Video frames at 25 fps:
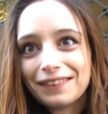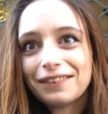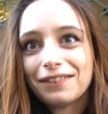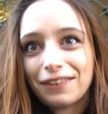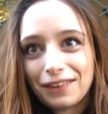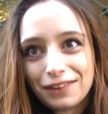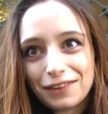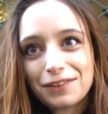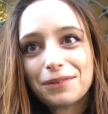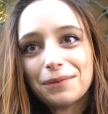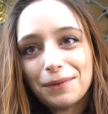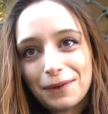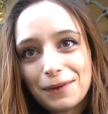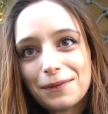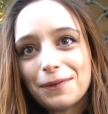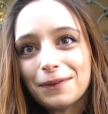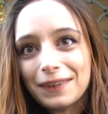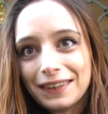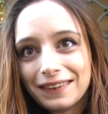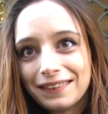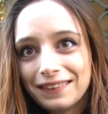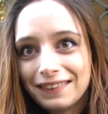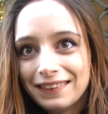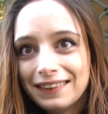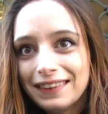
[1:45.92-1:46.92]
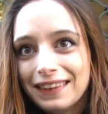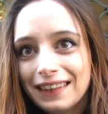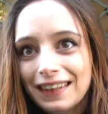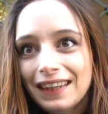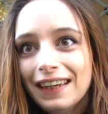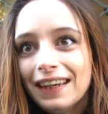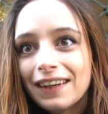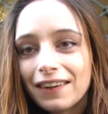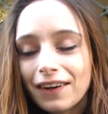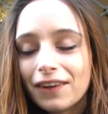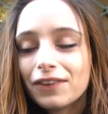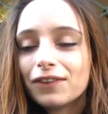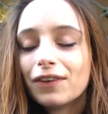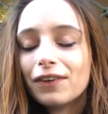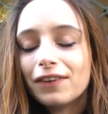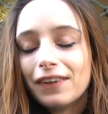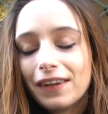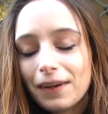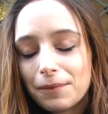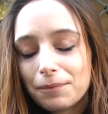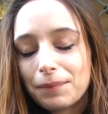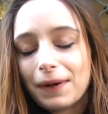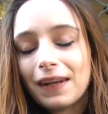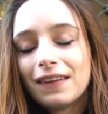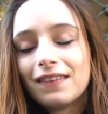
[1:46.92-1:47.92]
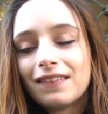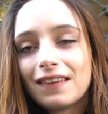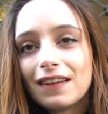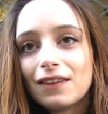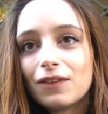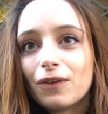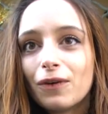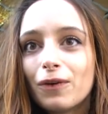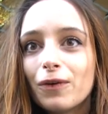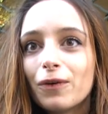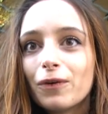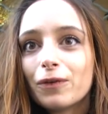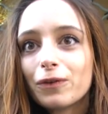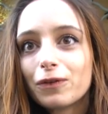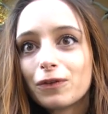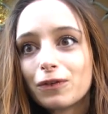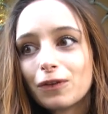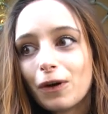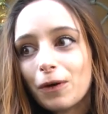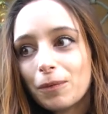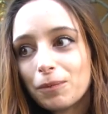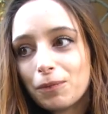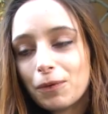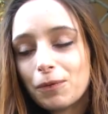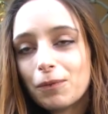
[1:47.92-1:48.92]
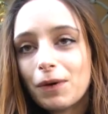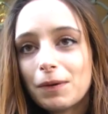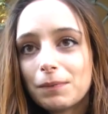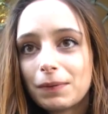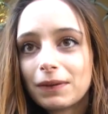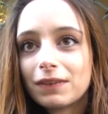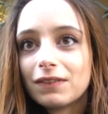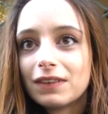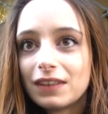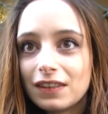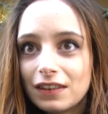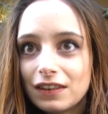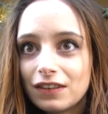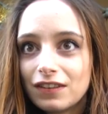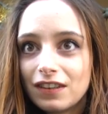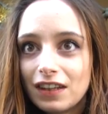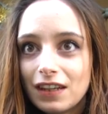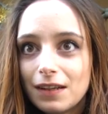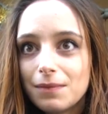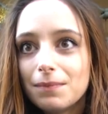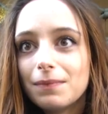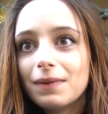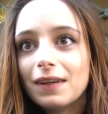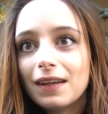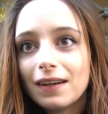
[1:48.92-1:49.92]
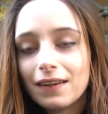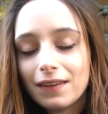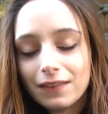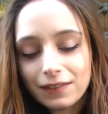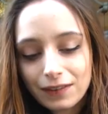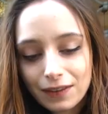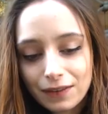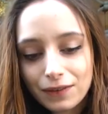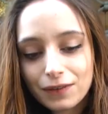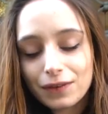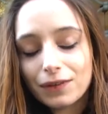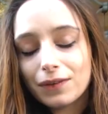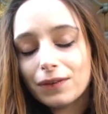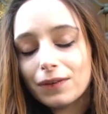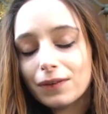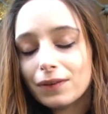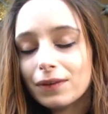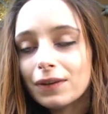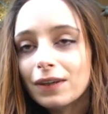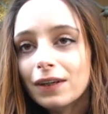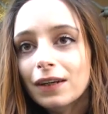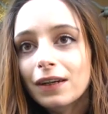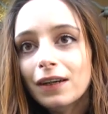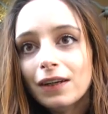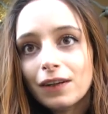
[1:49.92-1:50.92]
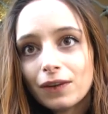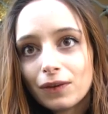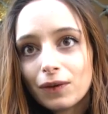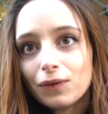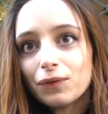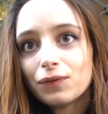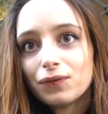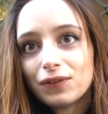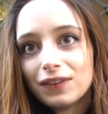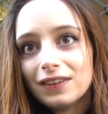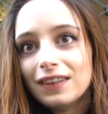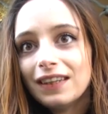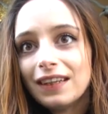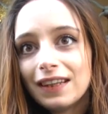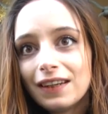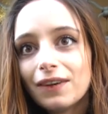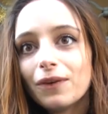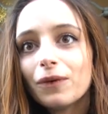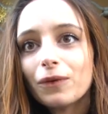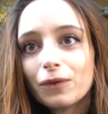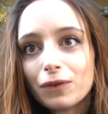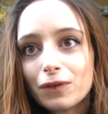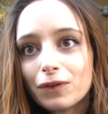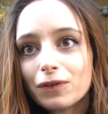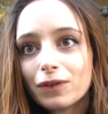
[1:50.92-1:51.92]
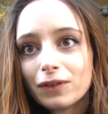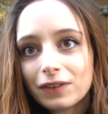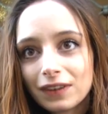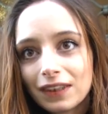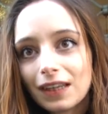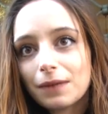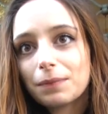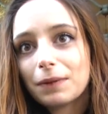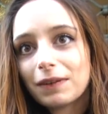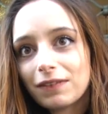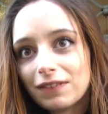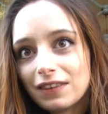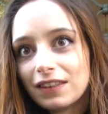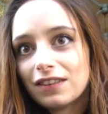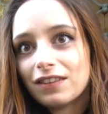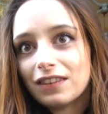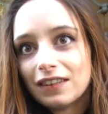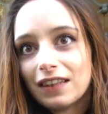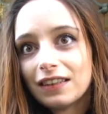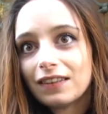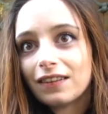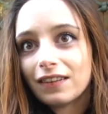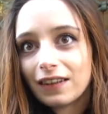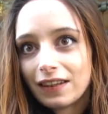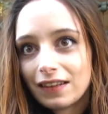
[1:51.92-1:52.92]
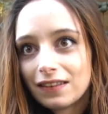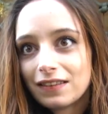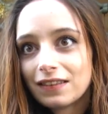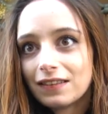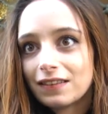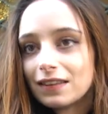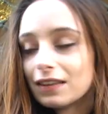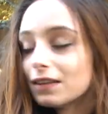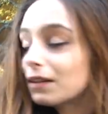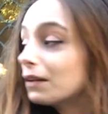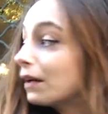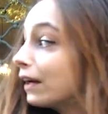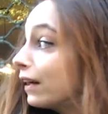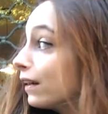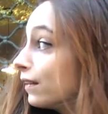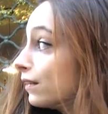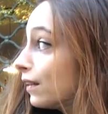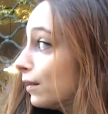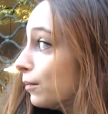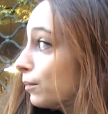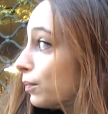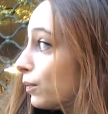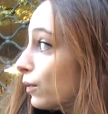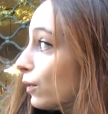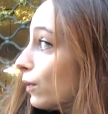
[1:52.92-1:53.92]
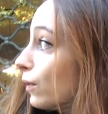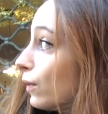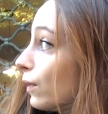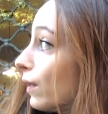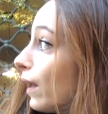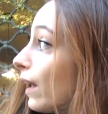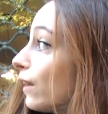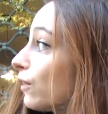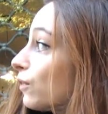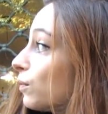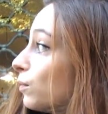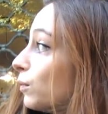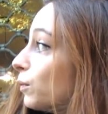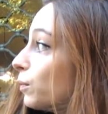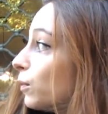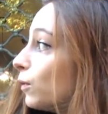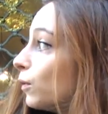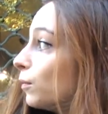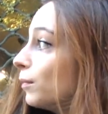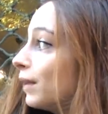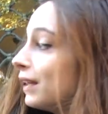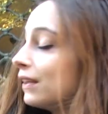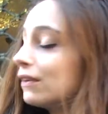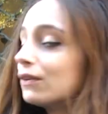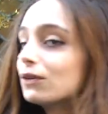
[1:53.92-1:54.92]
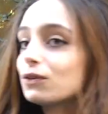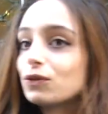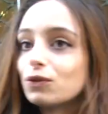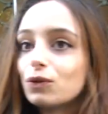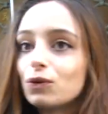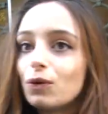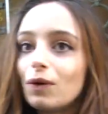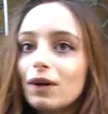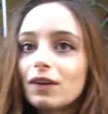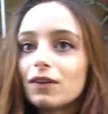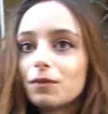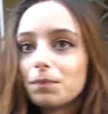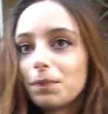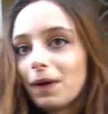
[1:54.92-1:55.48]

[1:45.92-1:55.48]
franchement, oui. Quand on est en pleine saison, on se sent un peu moins privilégié, mais en tant que confiné, on se sent très privilégié d'être dans la cité. Exemple, là, je me promène, je croise